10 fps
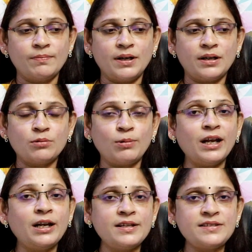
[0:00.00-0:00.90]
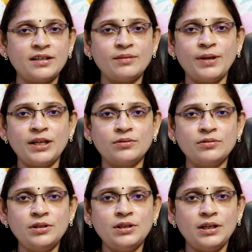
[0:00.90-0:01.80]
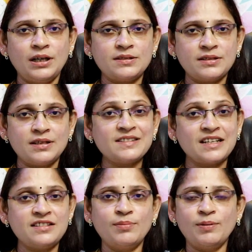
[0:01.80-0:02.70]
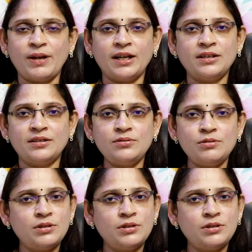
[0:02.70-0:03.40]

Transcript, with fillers: మా క్వాలిటీస్ ఏంటి మెయిన్ ఇట్స్ సెన్సిబుల్ ప్లానెట్